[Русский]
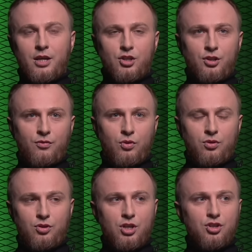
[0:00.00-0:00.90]
наши
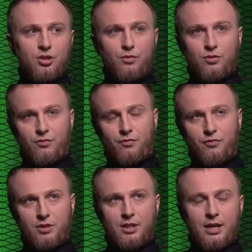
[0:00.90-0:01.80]
вот женщины вот
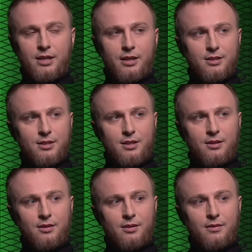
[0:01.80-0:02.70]
в центральной
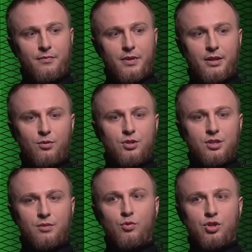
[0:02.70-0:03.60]
России
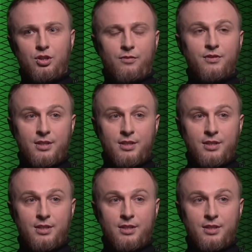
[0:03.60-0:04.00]
относятся к мужчинам в